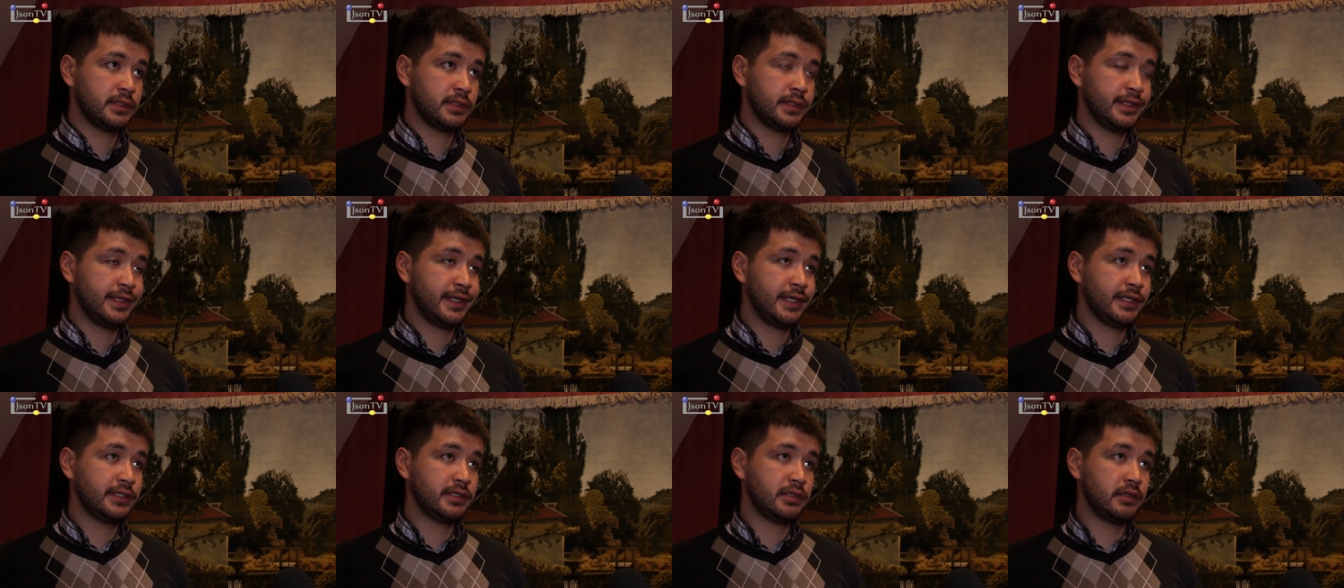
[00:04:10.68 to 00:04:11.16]

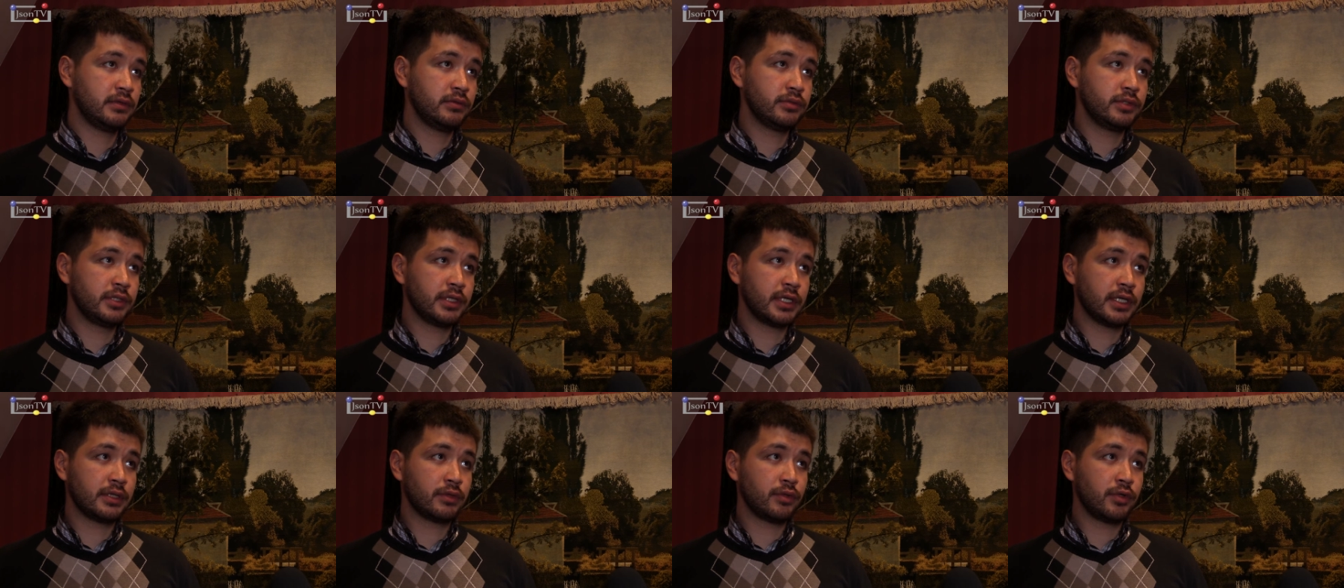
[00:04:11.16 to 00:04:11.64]
есть есть
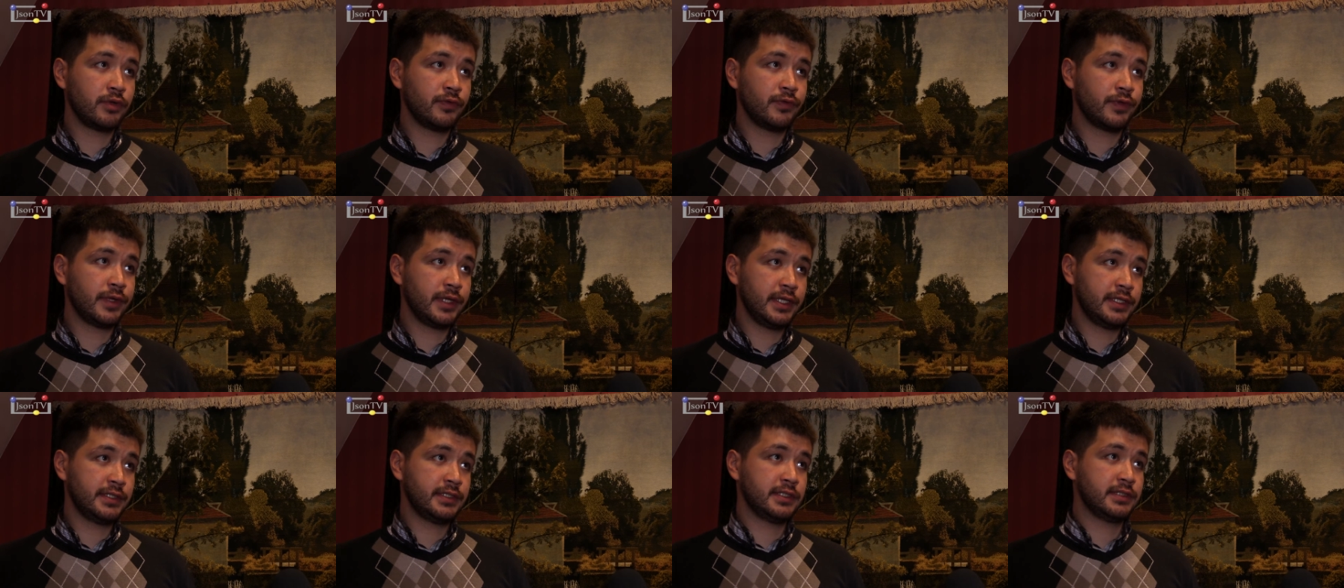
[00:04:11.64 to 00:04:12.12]
люди, которые в
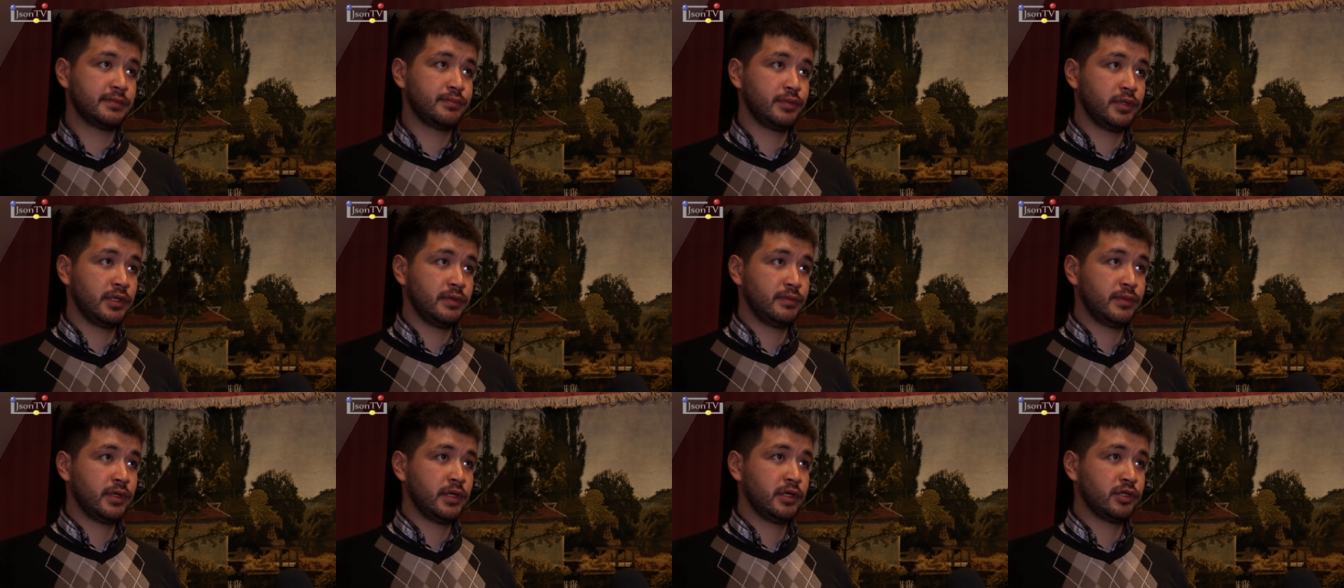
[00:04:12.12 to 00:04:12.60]
кризис
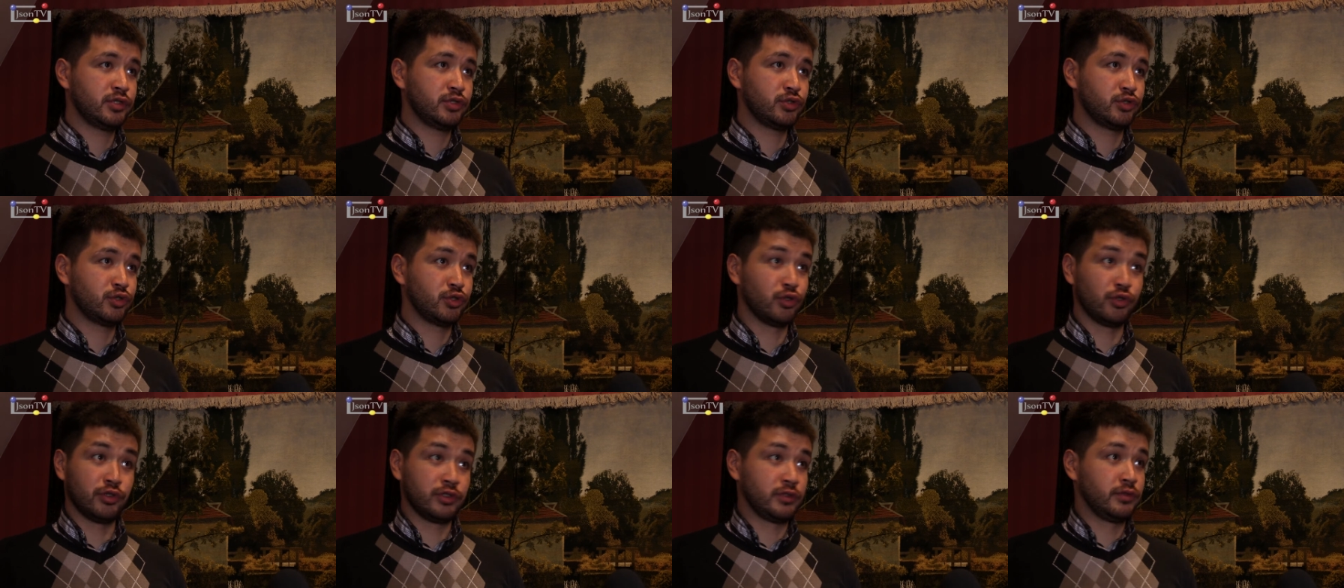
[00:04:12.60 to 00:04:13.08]
понимают,
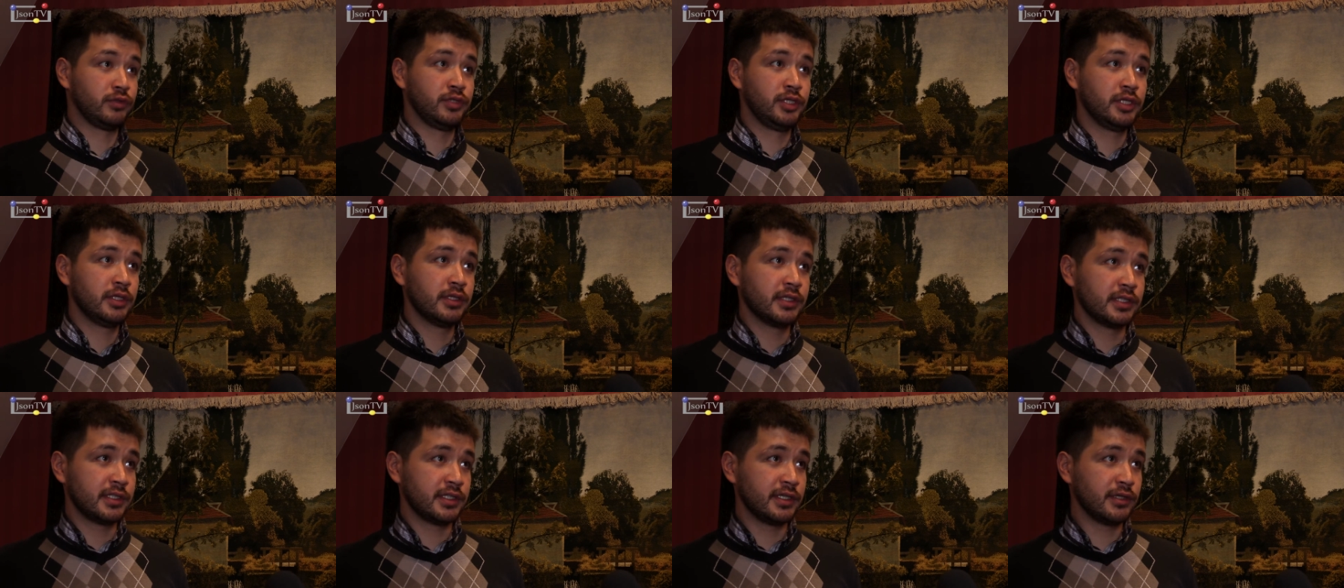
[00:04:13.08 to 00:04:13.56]
что что-то
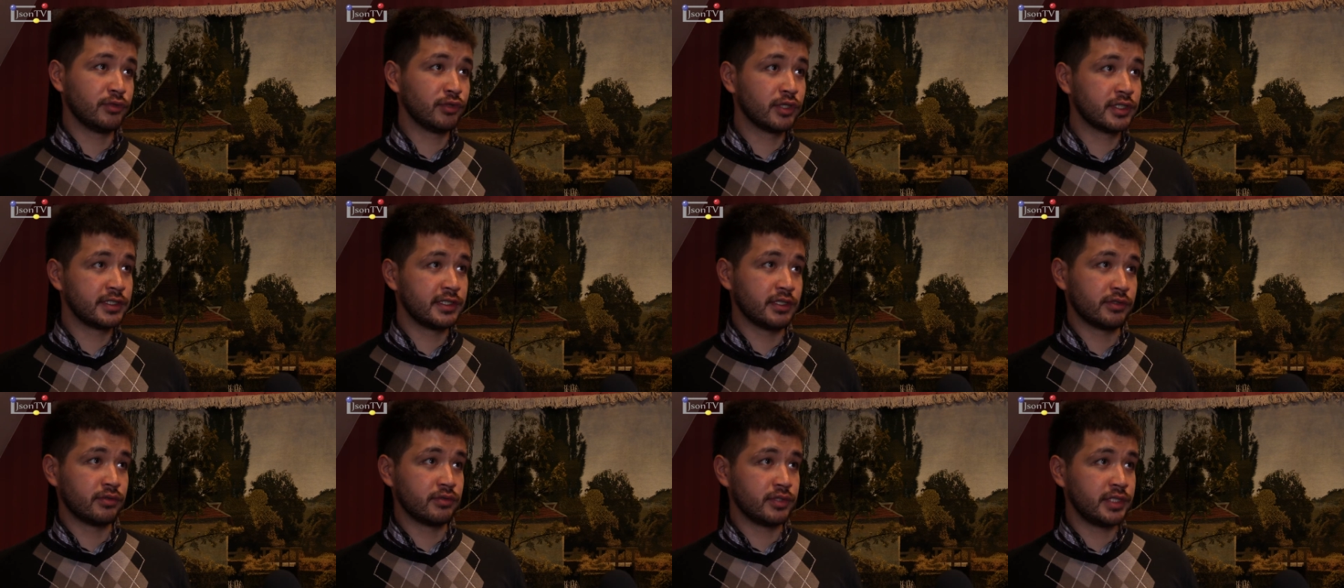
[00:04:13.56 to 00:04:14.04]
случилось, и у
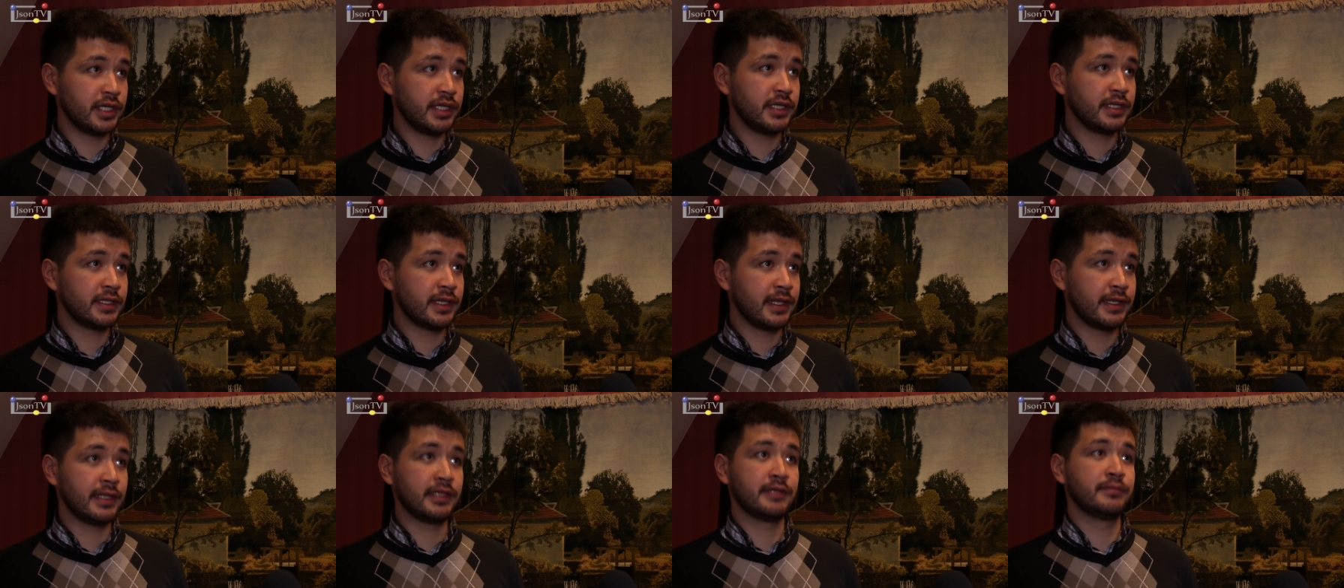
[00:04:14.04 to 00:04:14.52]
нас нет
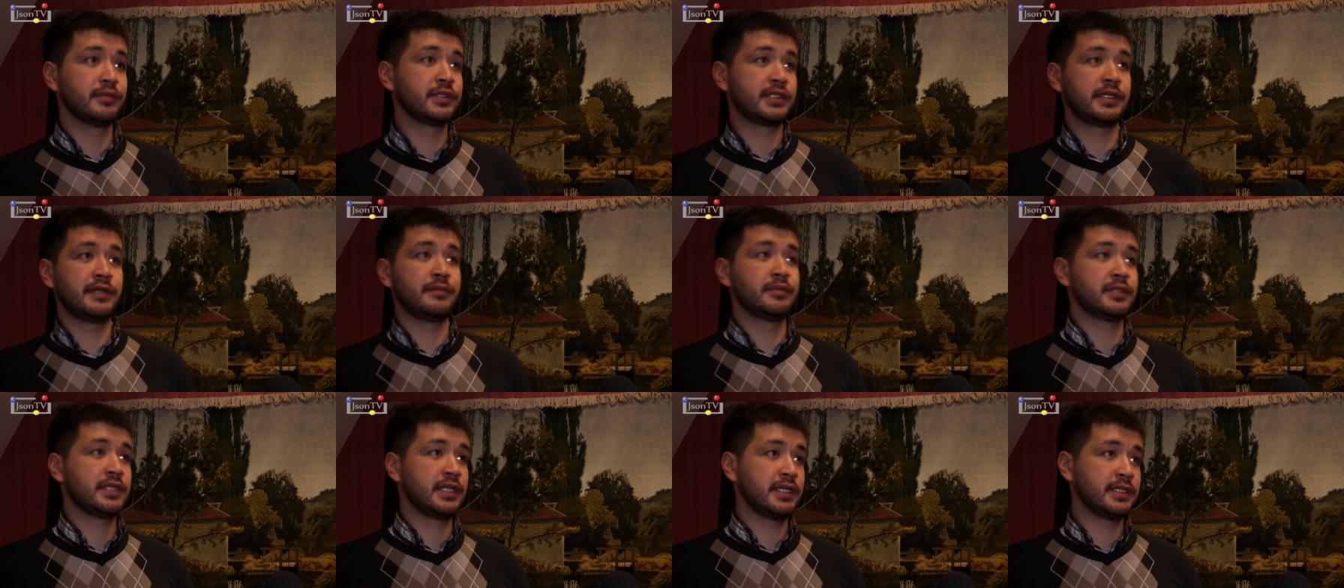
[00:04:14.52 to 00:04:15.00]
денег, да, и надо
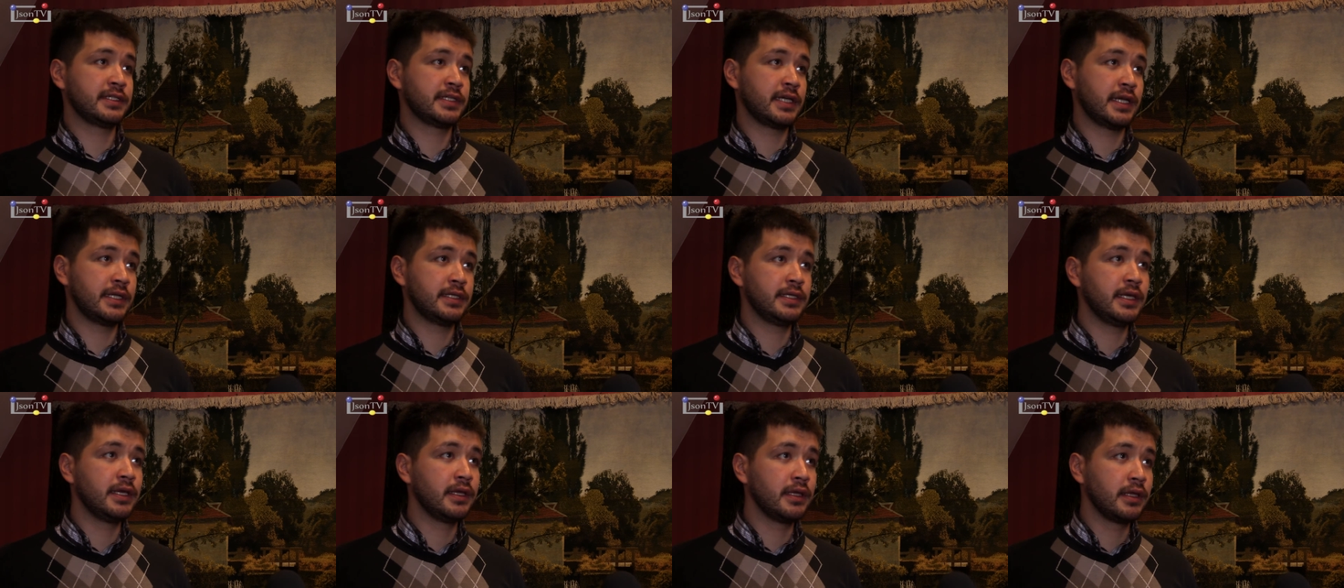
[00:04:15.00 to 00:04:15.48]
быстрее-быстрее
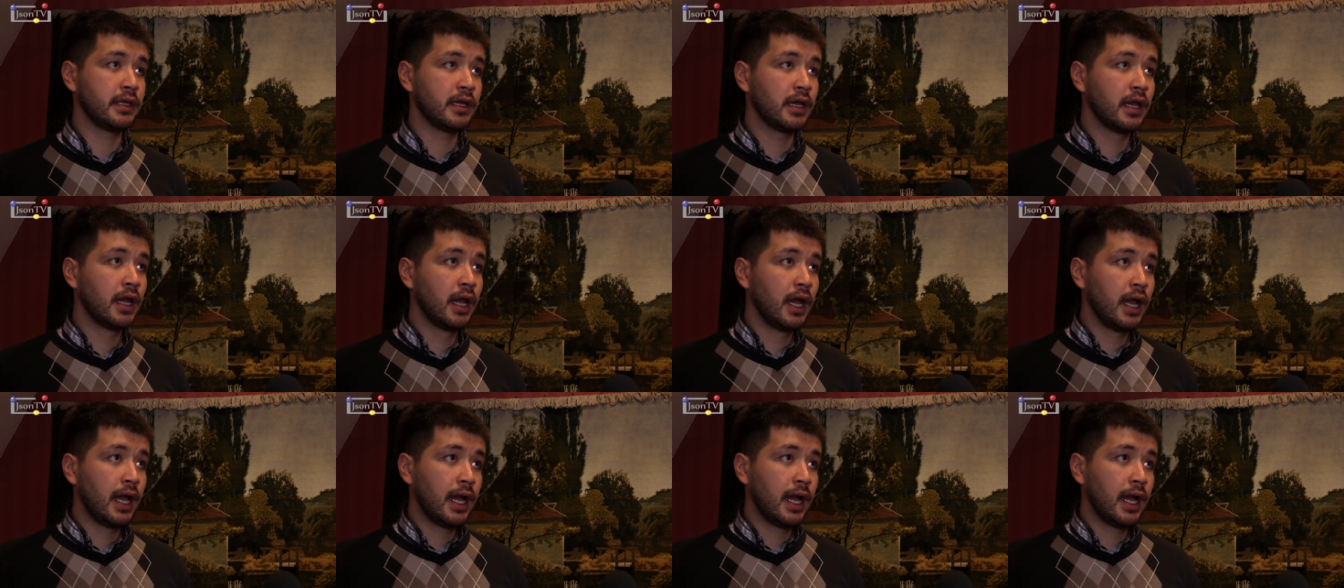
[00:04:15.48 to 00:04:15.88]
искать деньги.